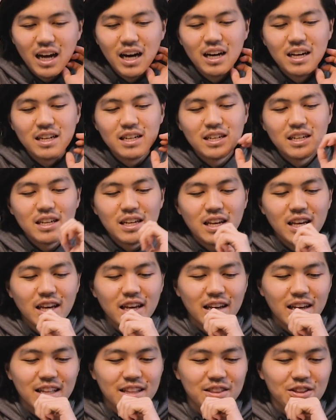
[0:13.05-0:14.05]
ら、
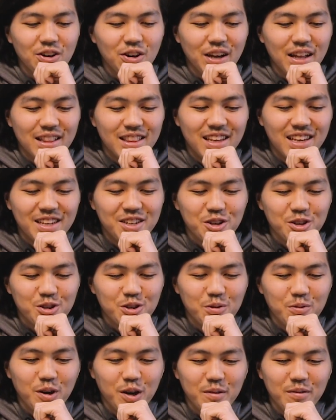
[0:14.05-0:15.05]
えーっと、やっていこう
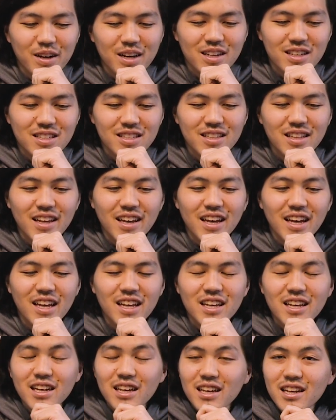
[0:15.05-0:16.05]
と思います。
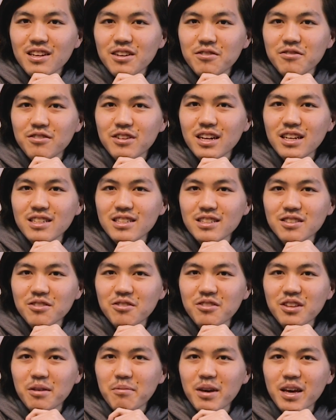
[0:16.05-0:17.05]
で、フランス
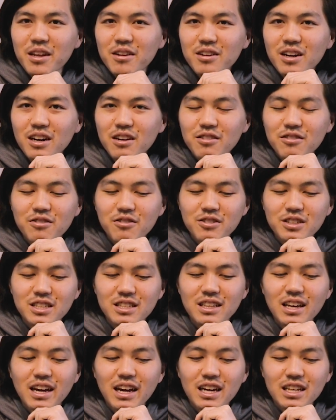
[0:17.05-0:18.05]
語でメール書くの
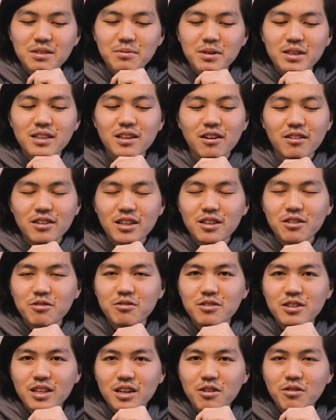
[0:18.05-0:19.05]
自体初めてなんで、
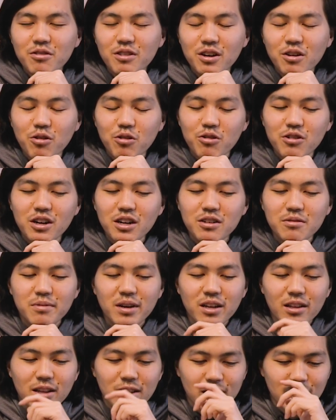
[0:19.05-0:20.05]
特にね、こんな告白
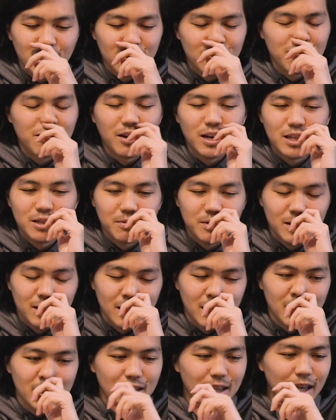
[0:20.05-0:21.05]
メール書くの初めて
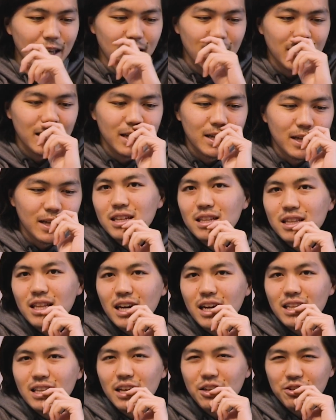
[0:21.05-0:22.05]
なんで、な
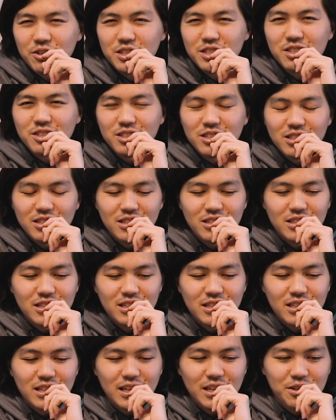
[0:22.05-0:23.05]
んか楽しく
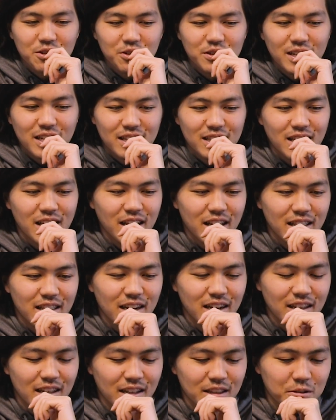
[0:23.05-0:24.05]
適当にやっていけ
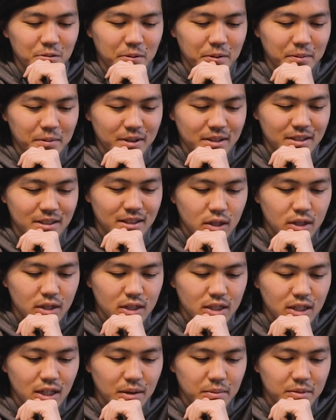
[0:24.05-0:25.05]
たらなと思います。
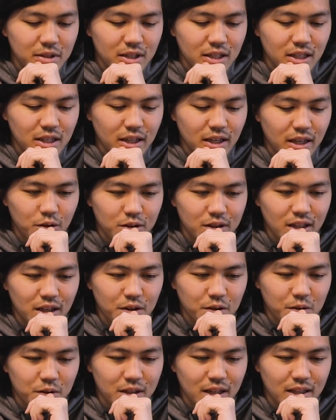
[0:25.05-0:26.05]
ちなみに女
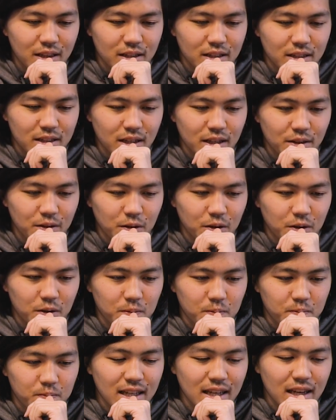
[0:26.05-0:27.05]
の子なんですけ
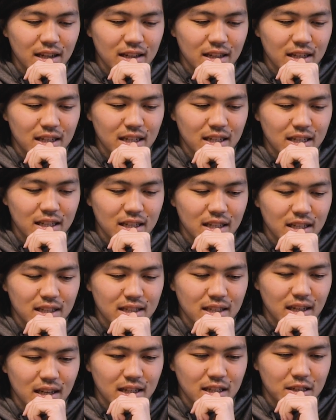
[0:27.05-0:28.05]
ど、リアルな写真出
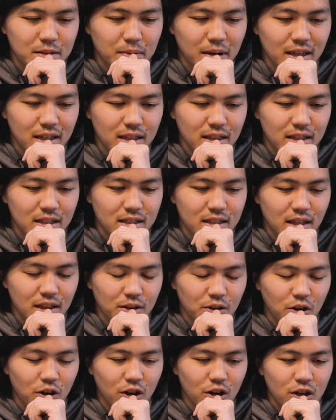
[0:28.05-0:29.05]
せたら一番いいんですけ
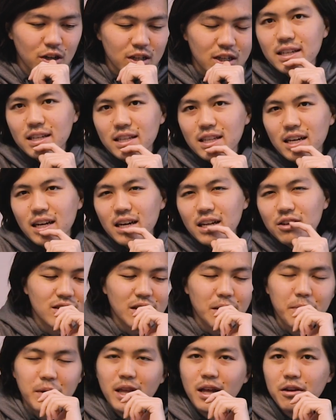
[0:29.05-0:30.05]
ど、残念ながら
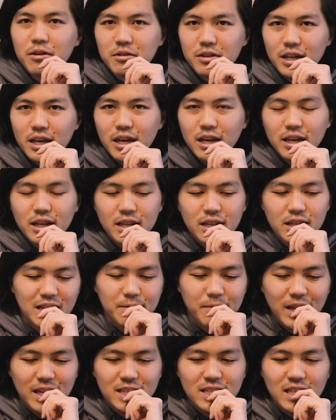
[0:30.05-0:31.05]
ダメなので、
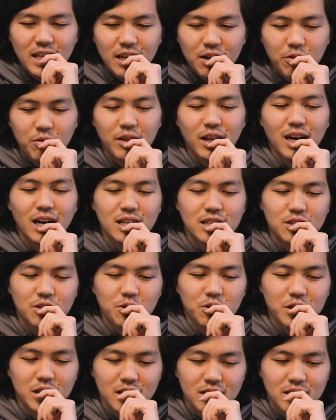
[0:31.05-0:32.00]
イメージでこんな感じの子